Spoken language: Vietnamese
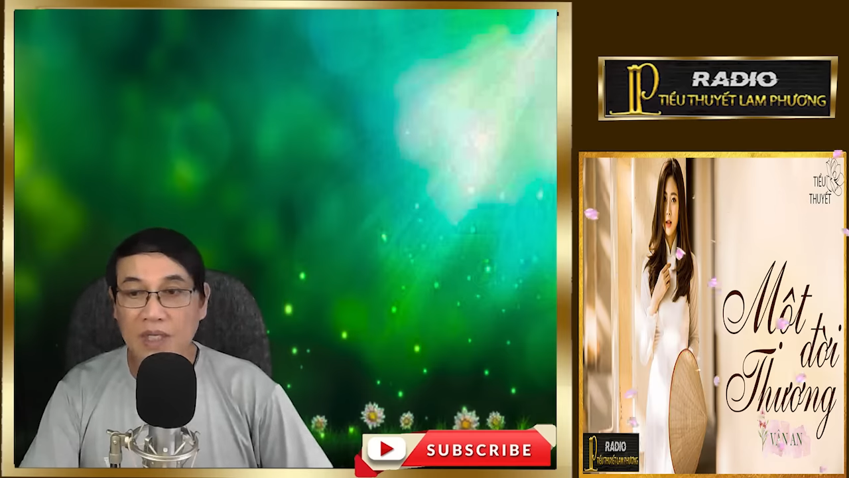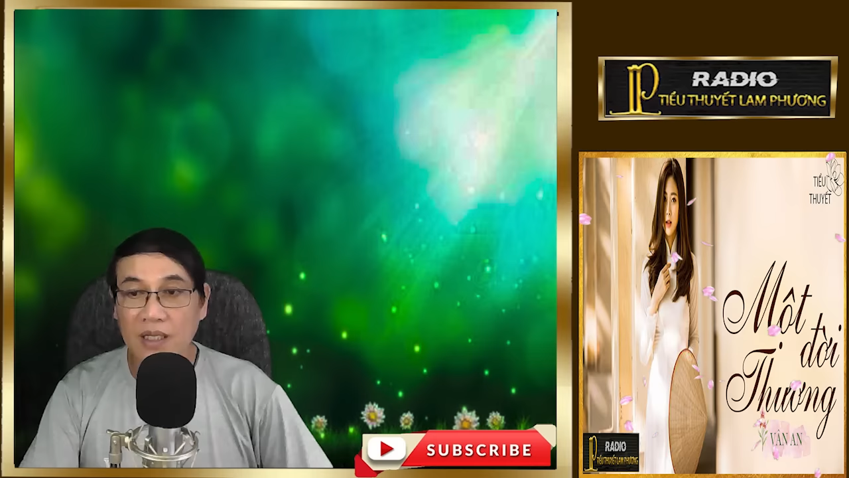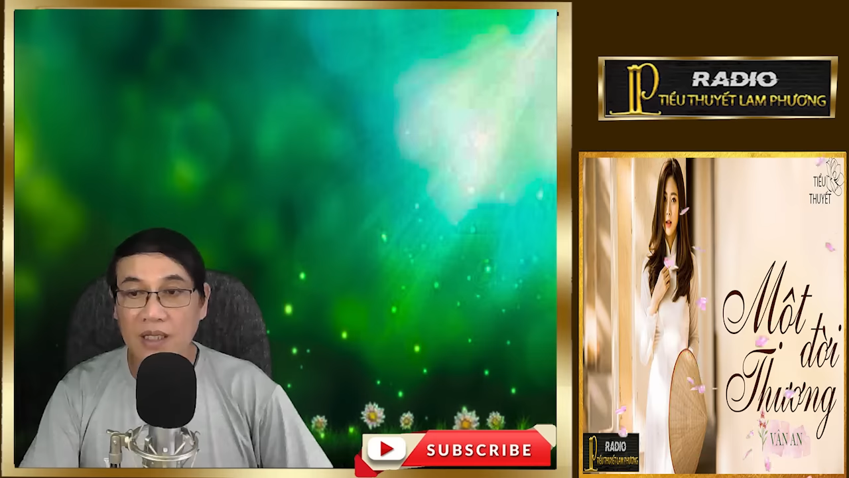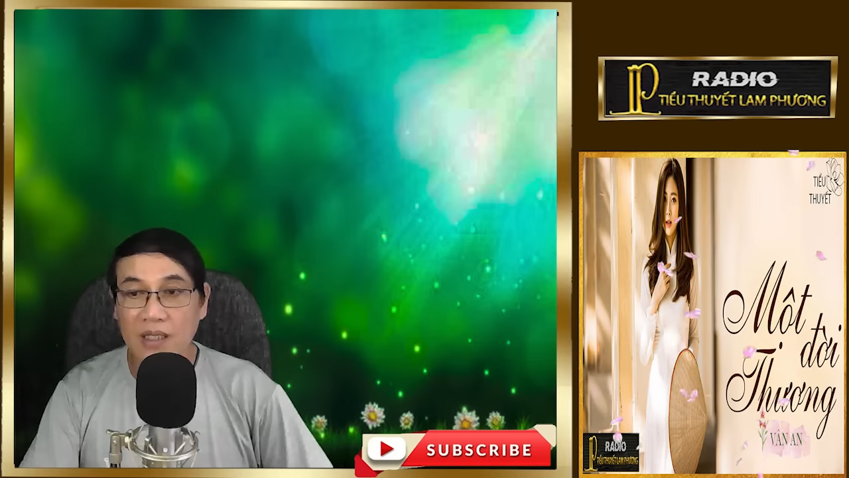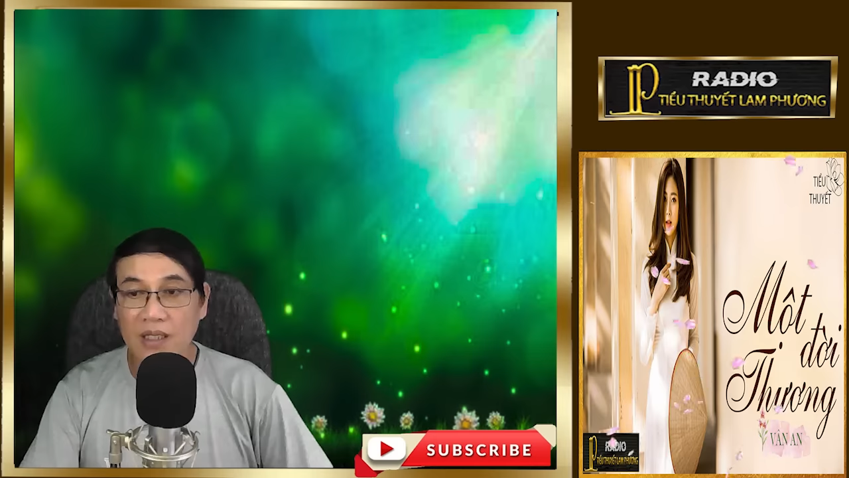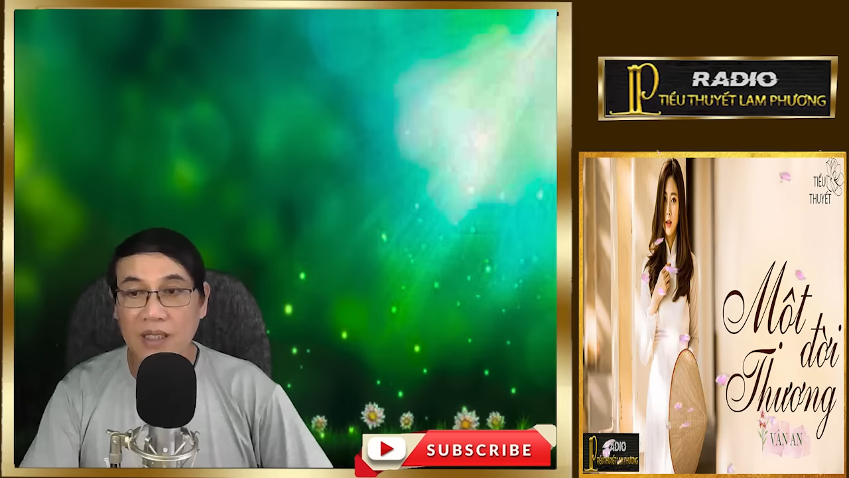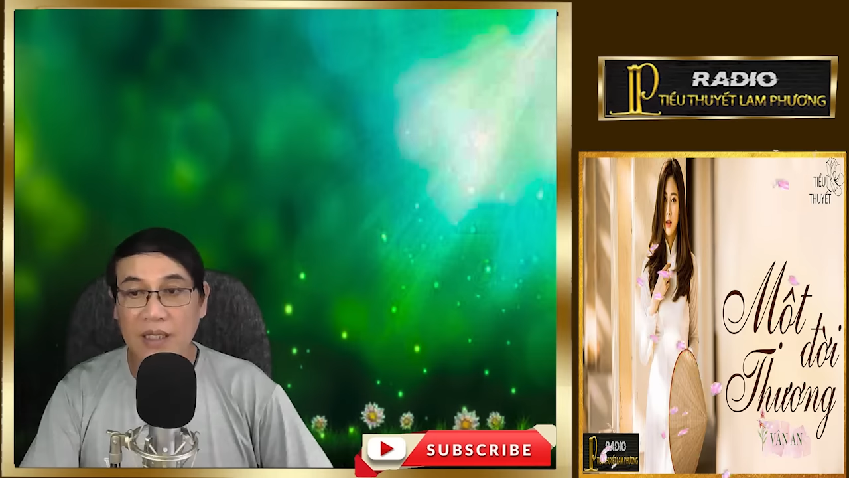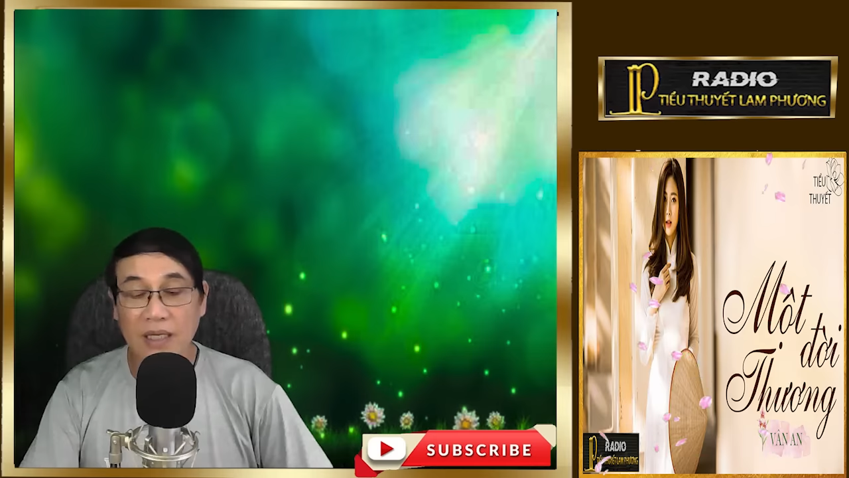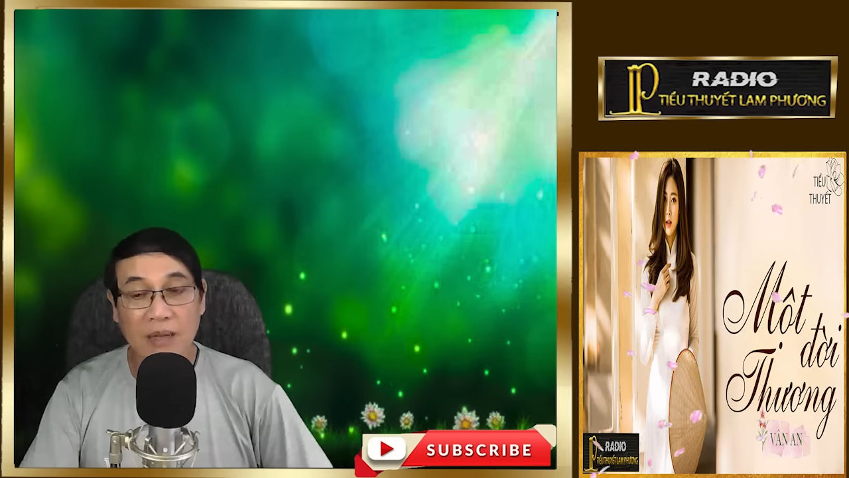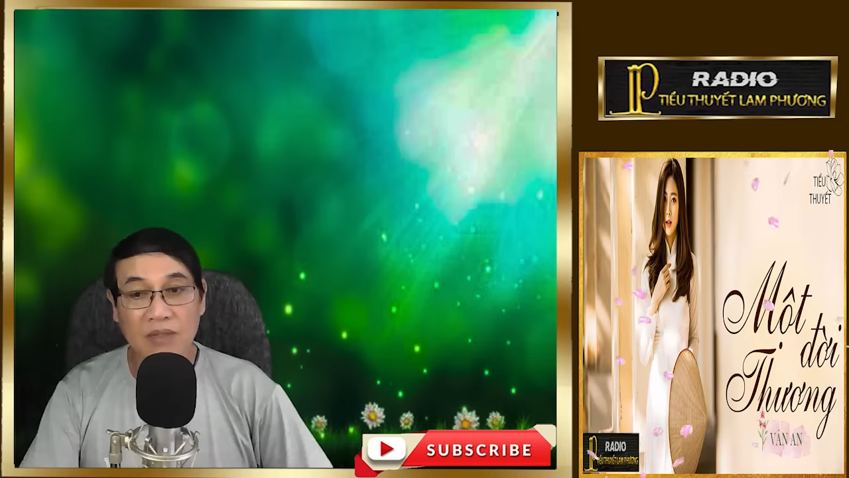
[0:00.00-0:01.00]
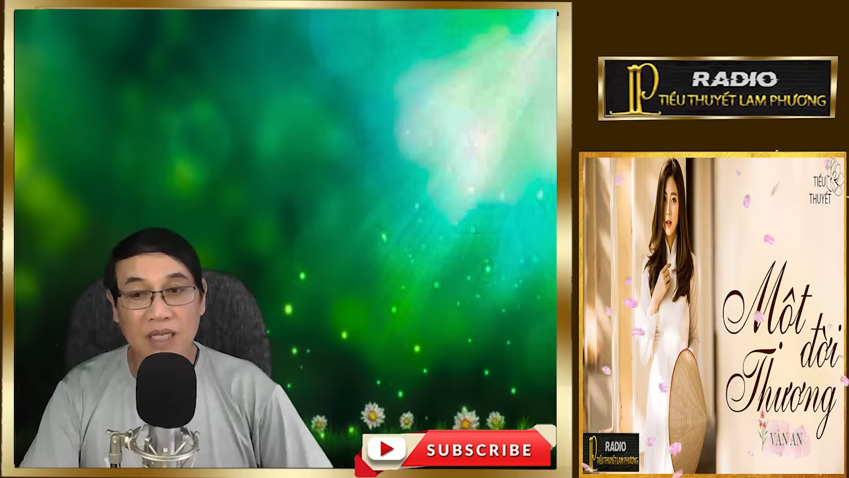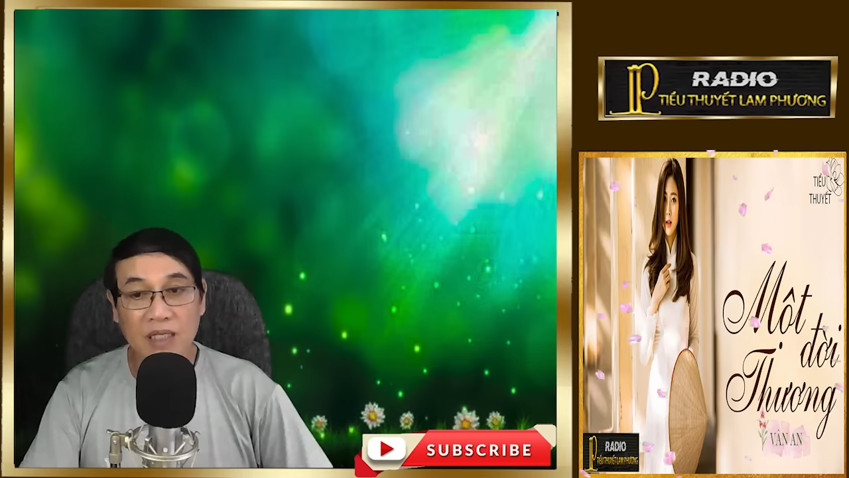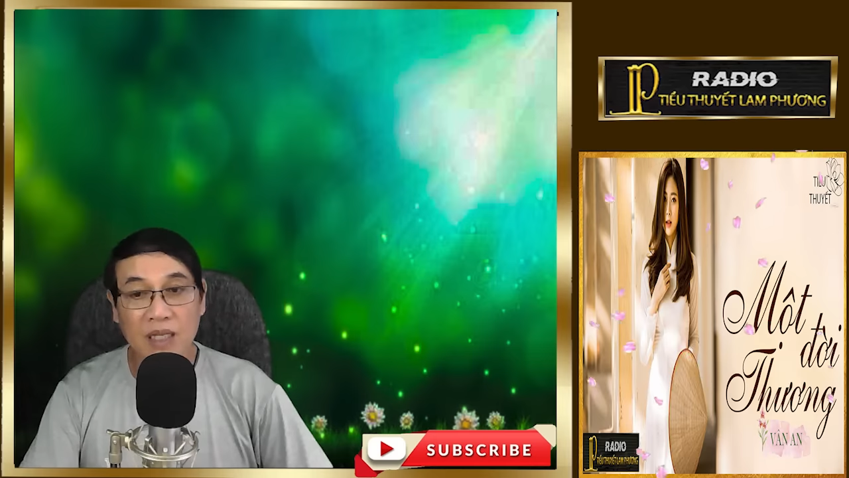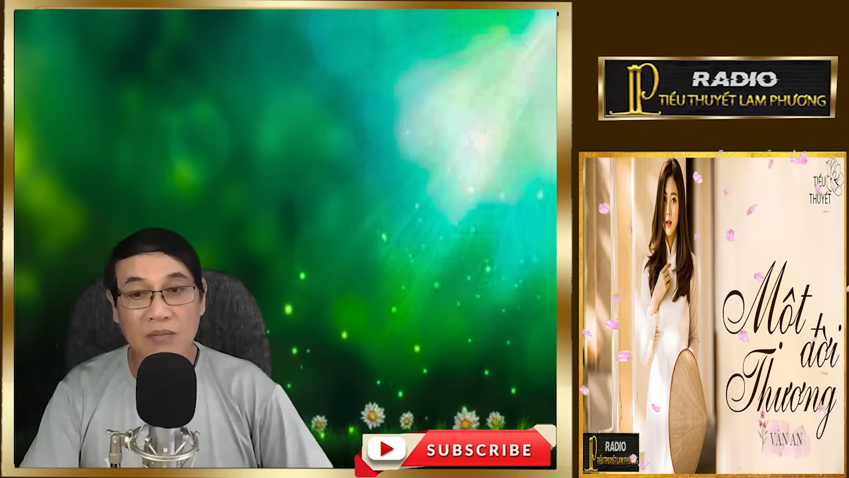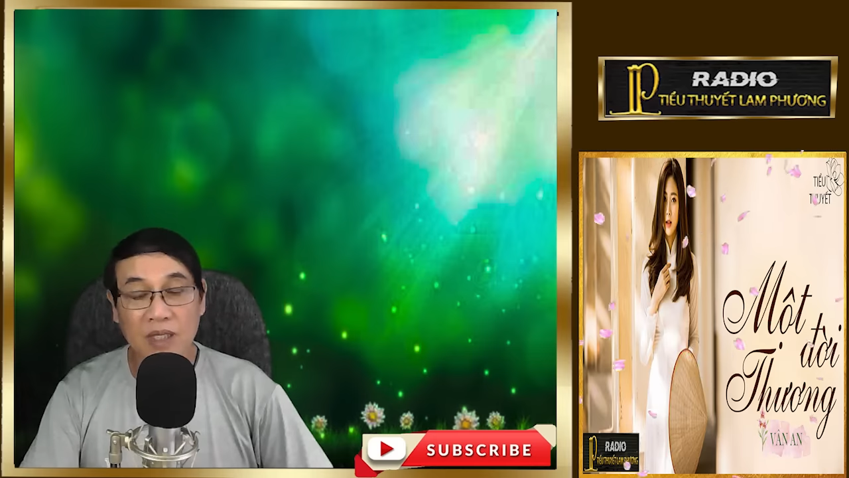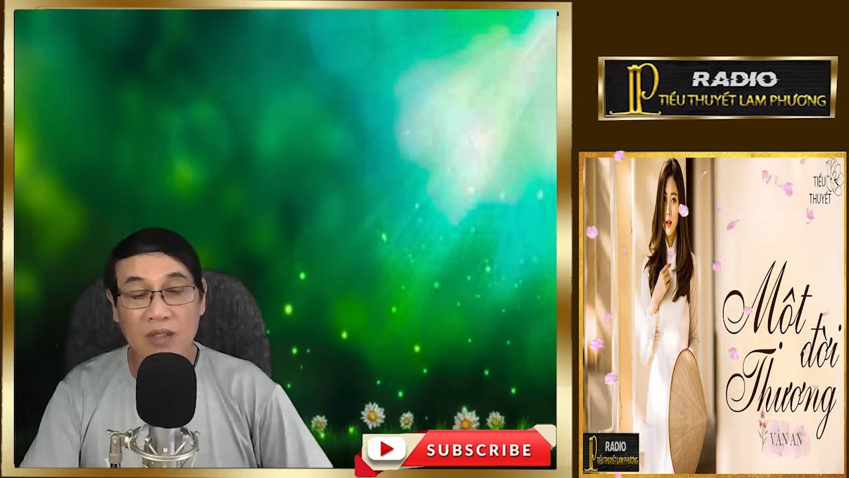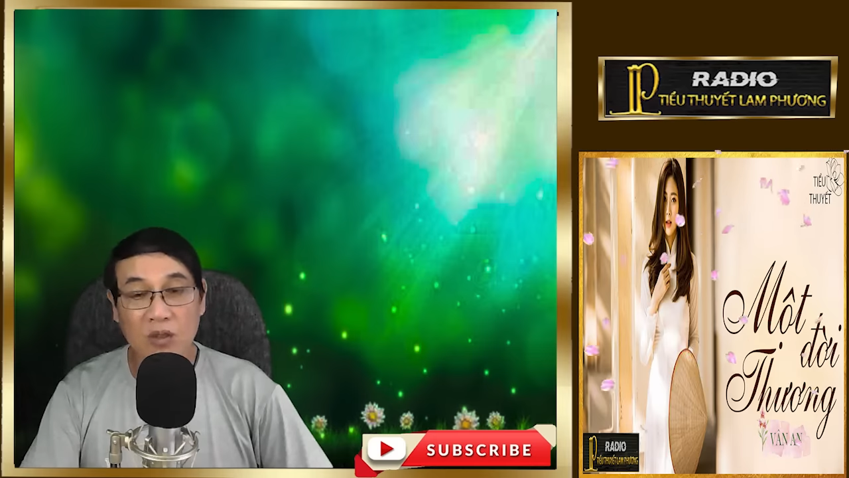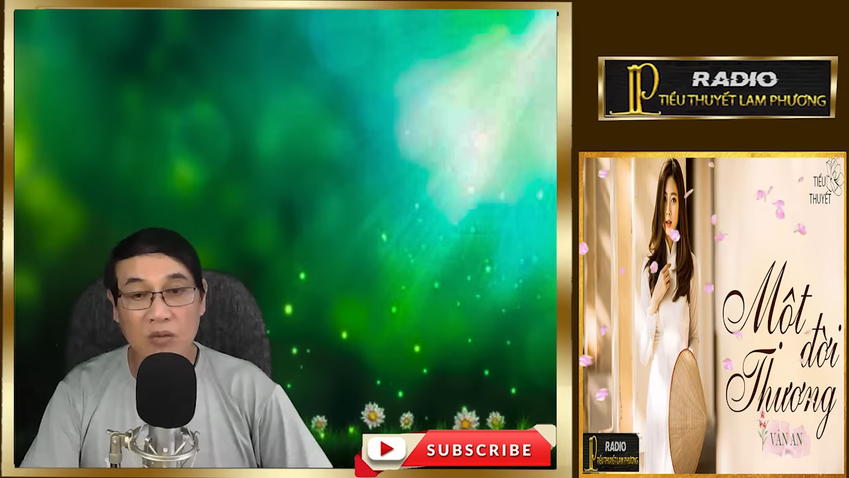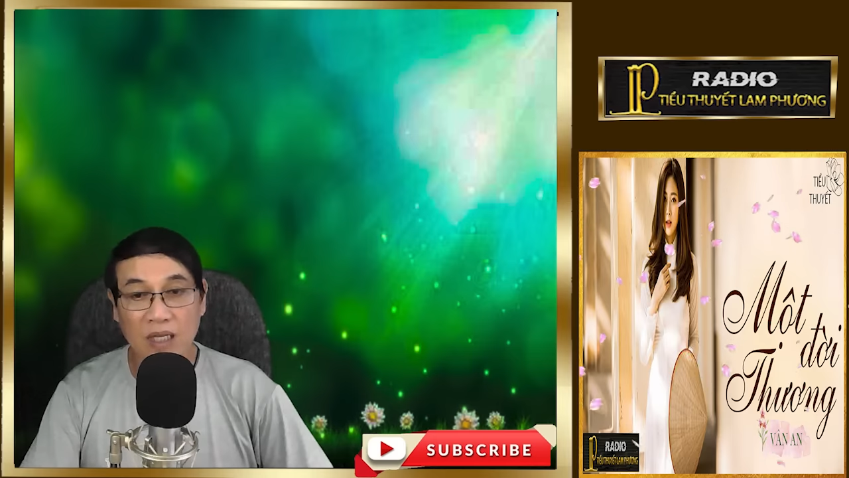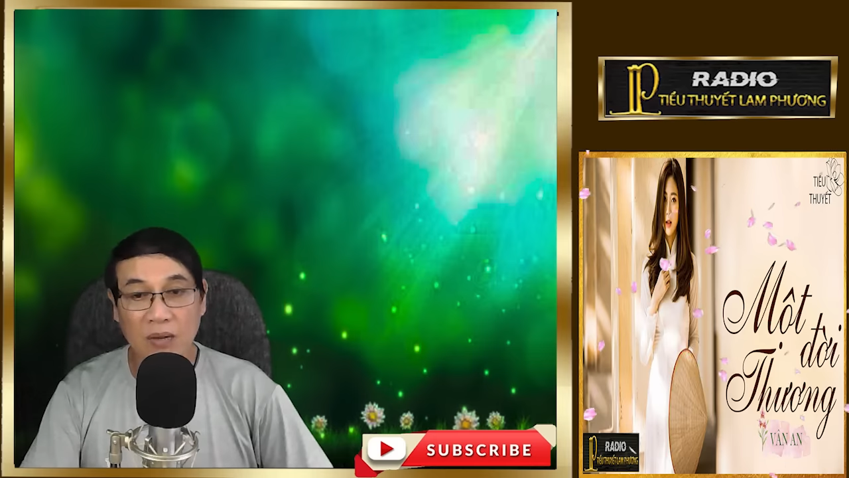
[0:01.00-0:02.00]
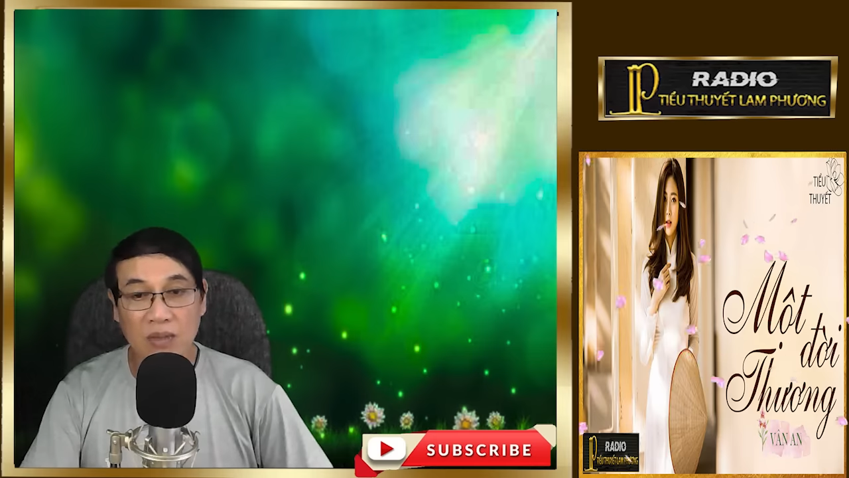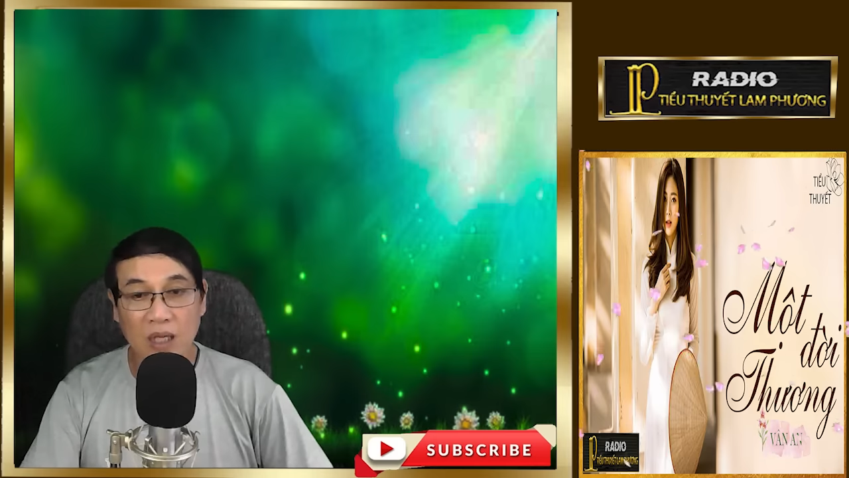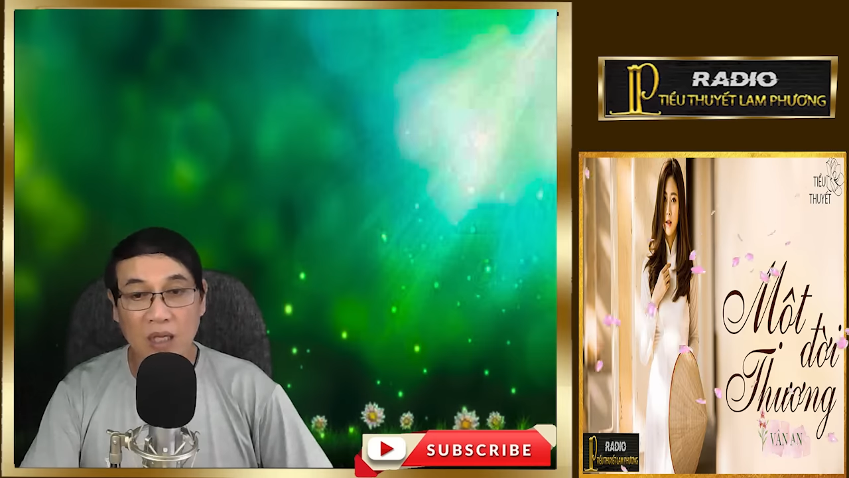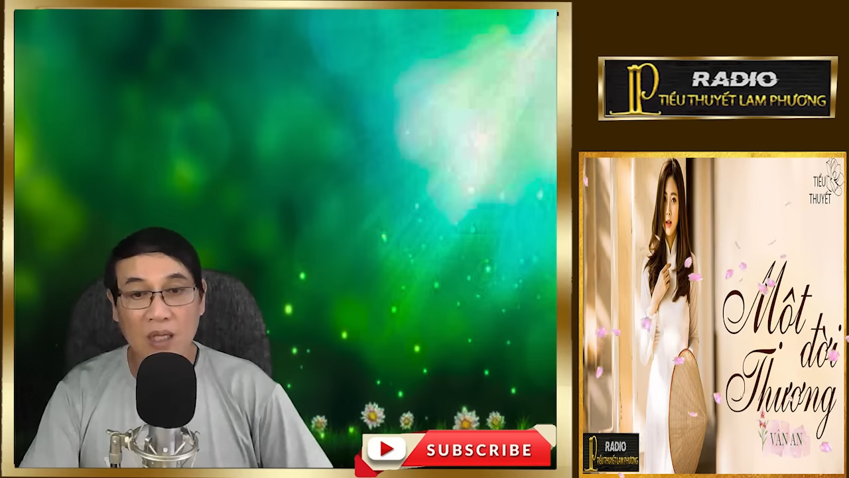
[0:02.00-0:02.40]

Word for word: được người làm trái tim mình rung động,